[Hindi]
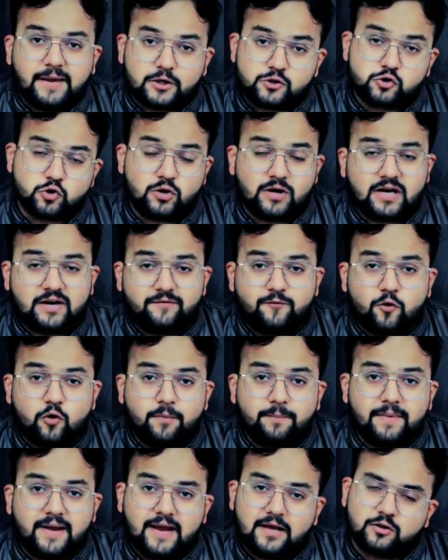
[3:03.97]
बेक्शो अगर
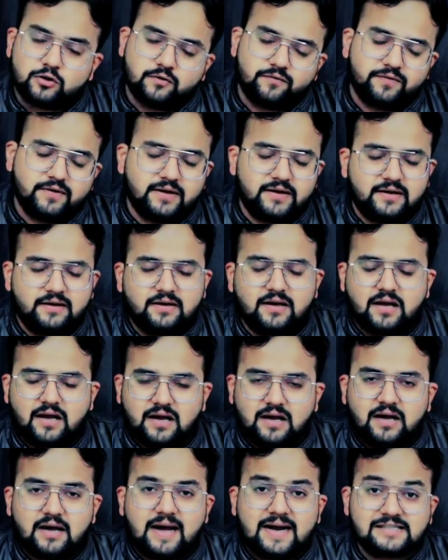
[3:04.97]
फॉर्म में है तो फिर
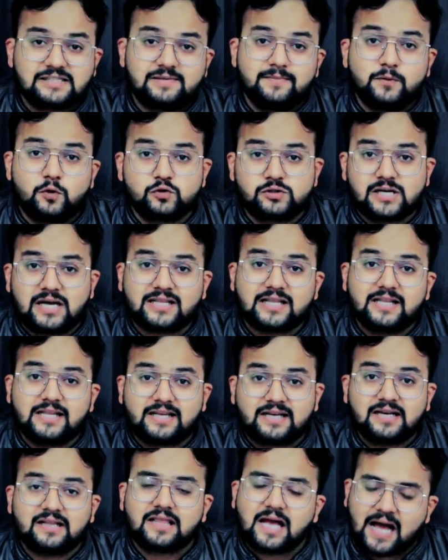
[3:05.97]
आरसीबी को ज़्यादा
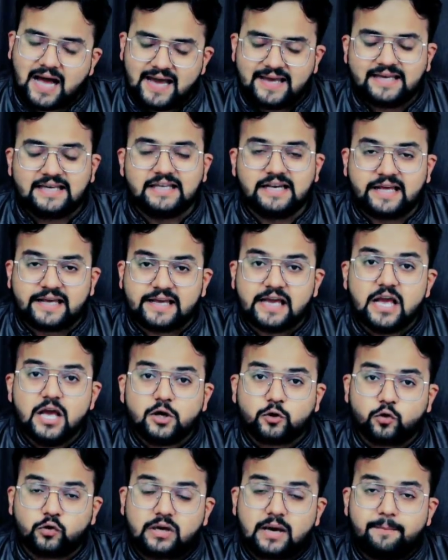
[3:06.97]
दिक्कत आएगी नहीं
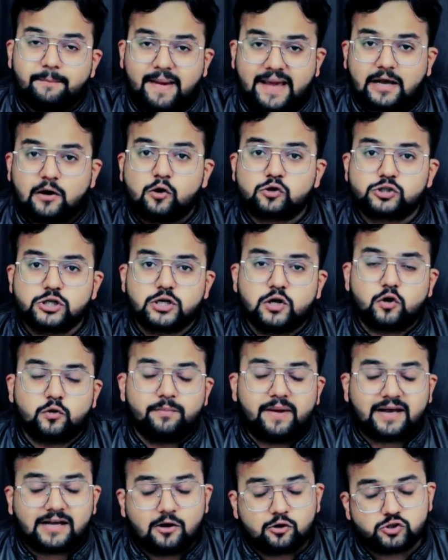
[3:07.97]
क्योंकि अब मेगा ऑप्शन है और
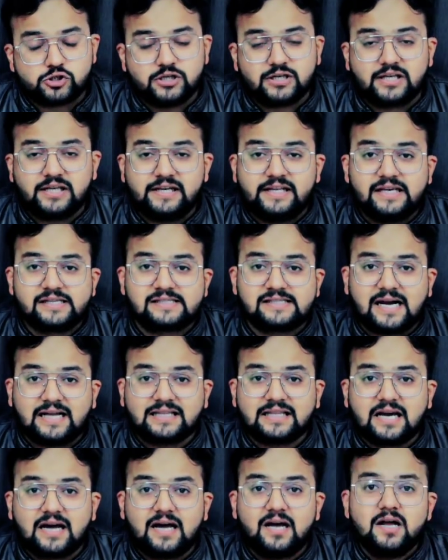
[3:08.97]
मेगा ऑप्शन के लिए
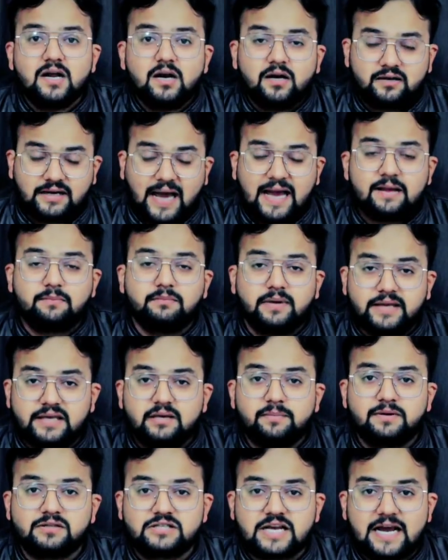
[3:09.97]
ज़्यादा टाइम
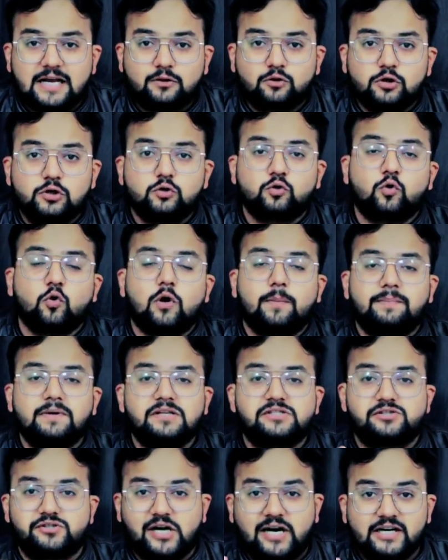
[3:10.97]
नहीं बचा है तो इनको
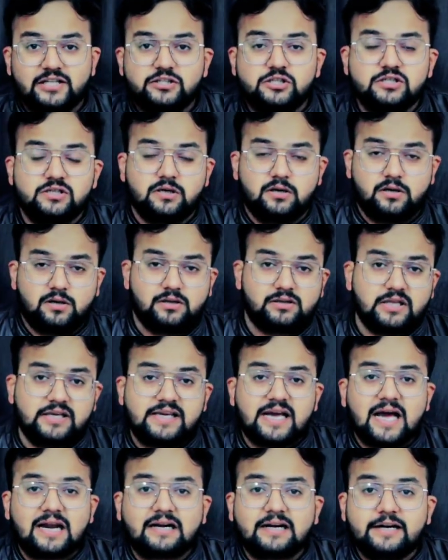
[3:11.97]
अपनी स्ट्रैटेजी
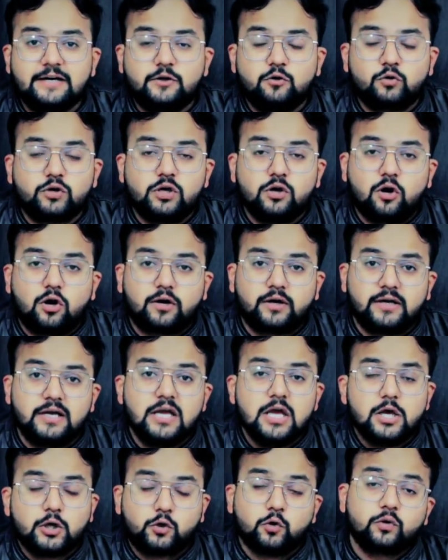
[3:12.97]
तैयार करनी होगी और
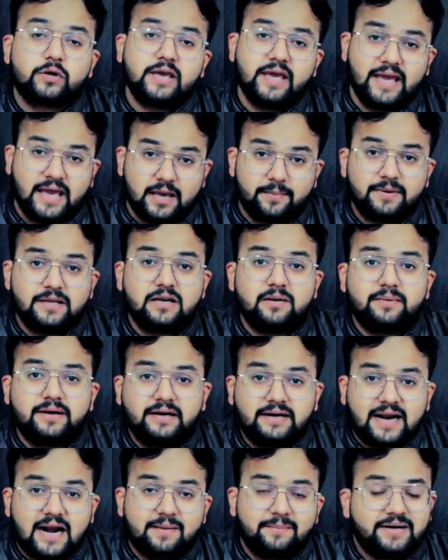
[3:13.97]
क्योंकि ए ने भी
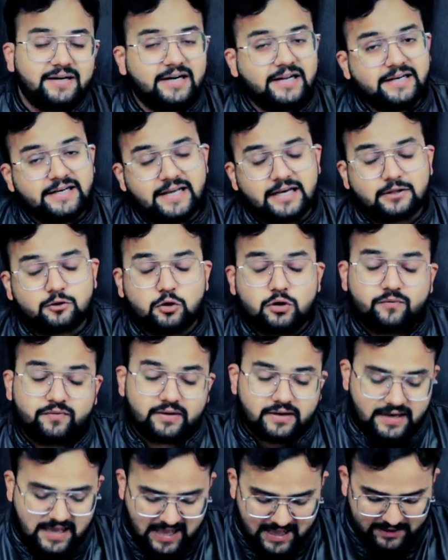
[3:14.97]
रिटायरमेंट ले लिया तो
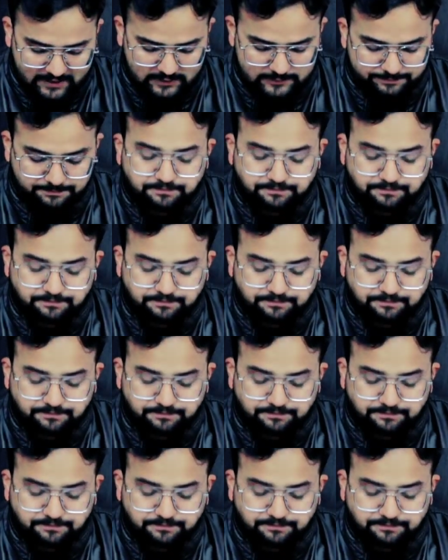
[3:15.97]
फिर यार